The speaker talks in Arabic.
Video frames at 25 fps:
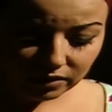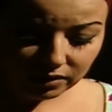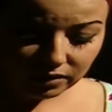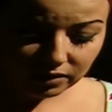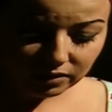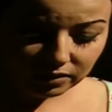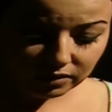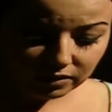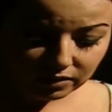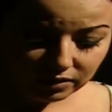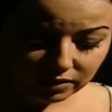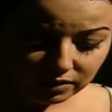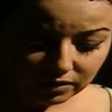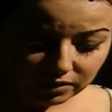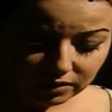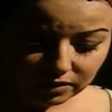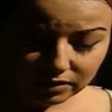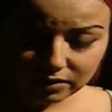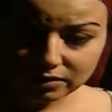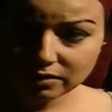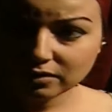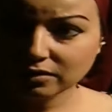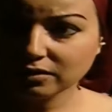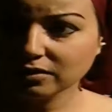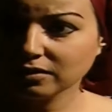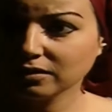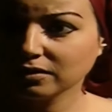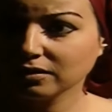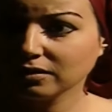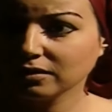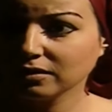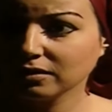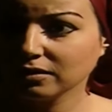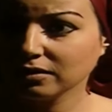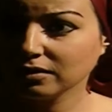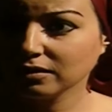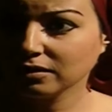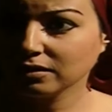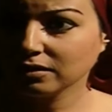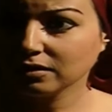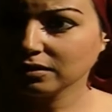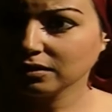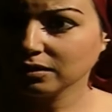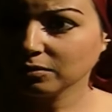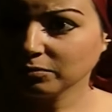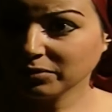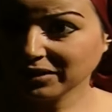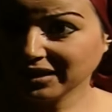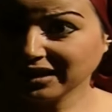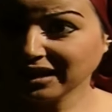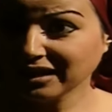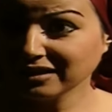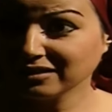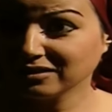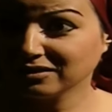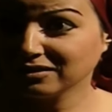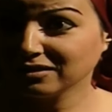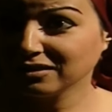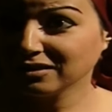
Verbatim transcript: دول 13 جنيه بجد؟